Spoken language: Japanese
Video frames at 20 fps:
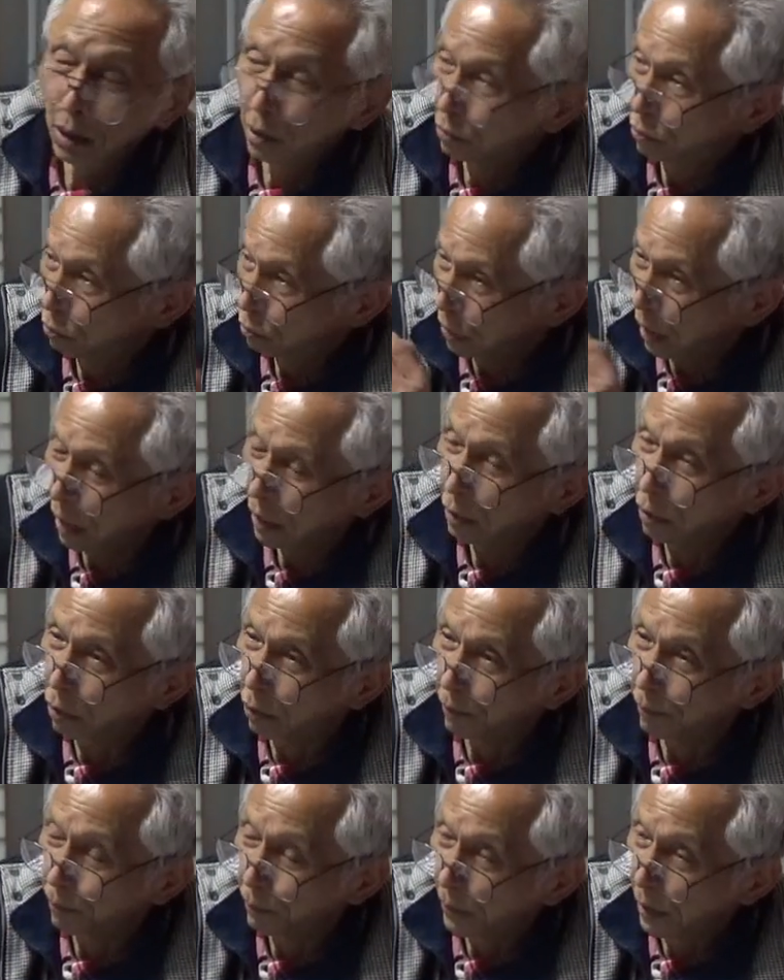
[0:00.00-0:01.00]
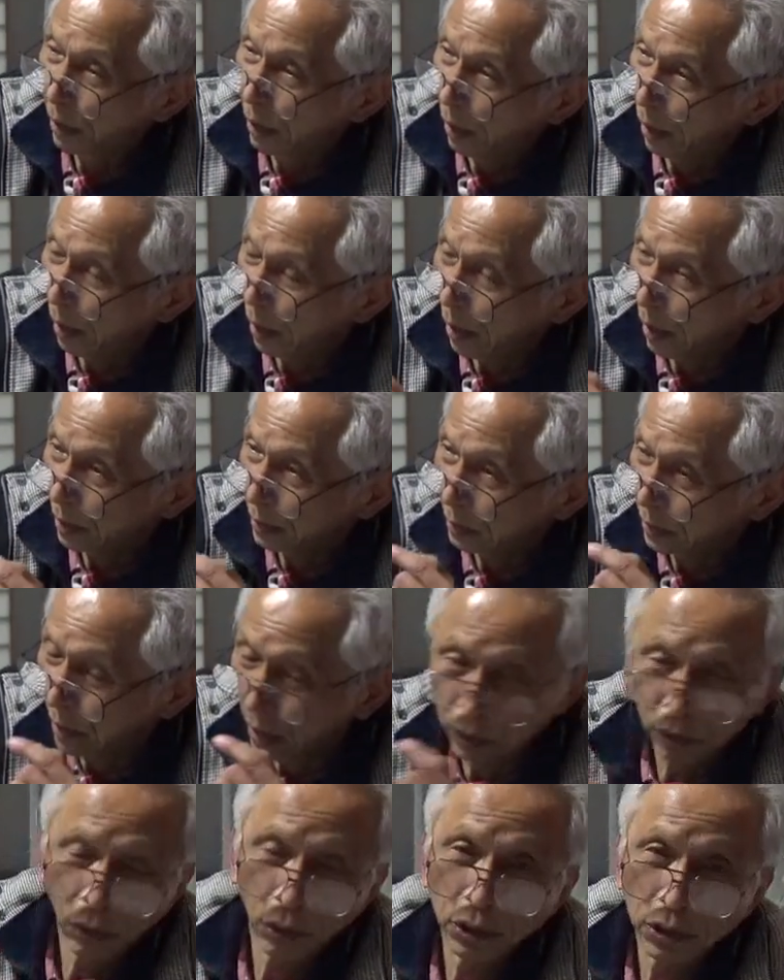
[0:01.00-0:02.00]
空海のあ
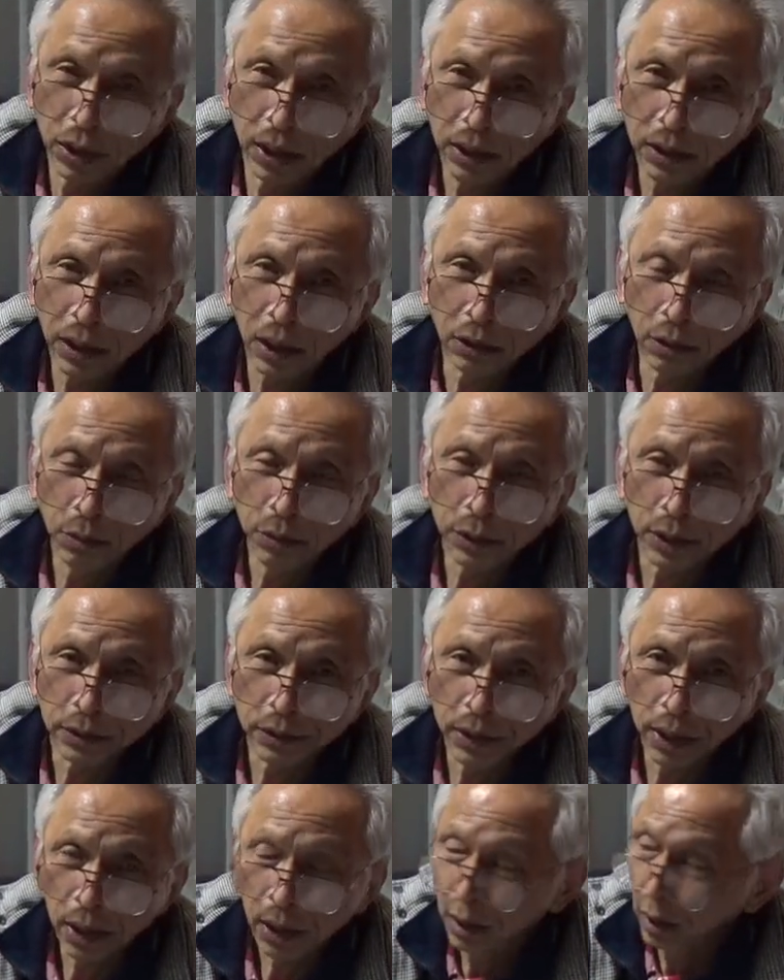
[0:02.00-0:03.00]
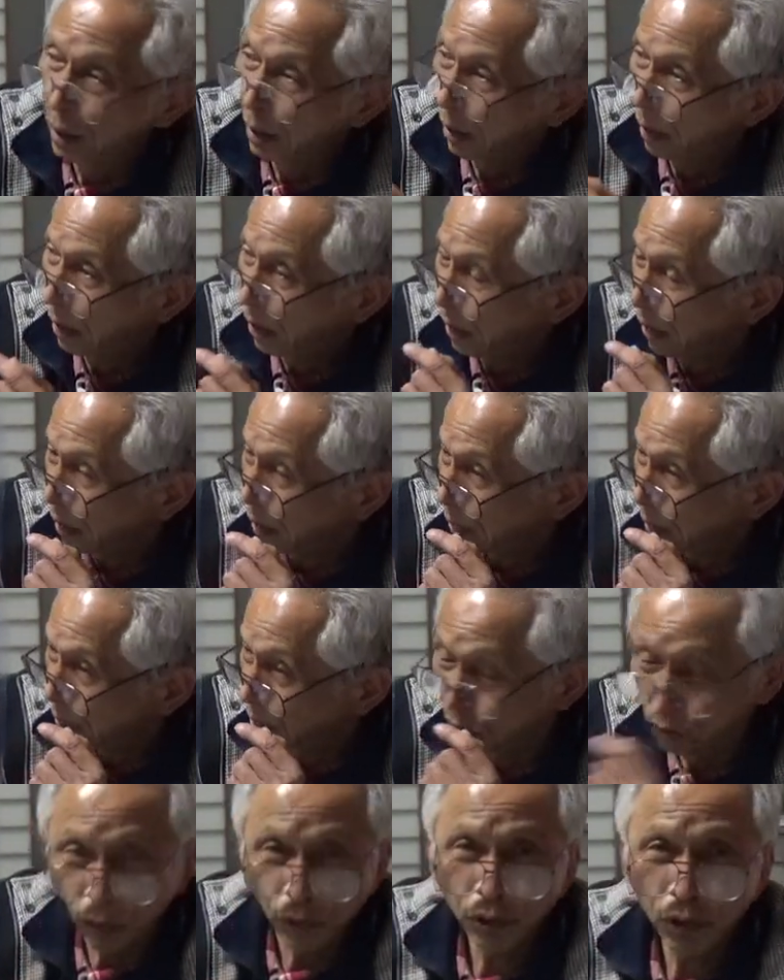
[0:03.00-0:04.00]
遣唐使で行ったのもですね
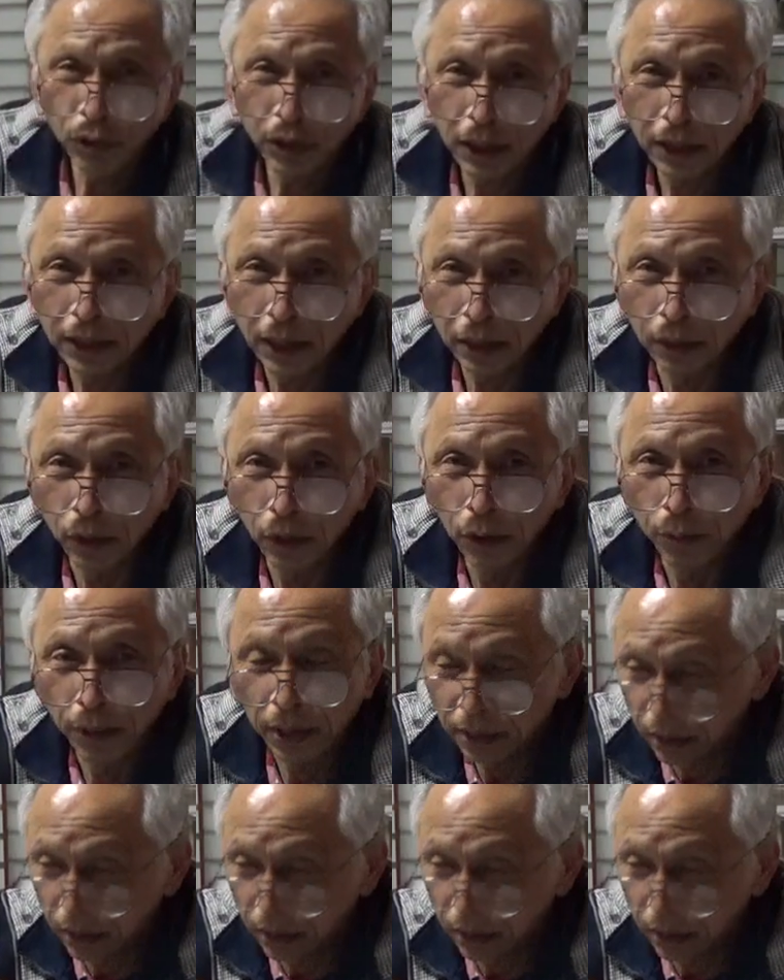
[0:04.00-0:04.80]
えー、指導層で行ったと皆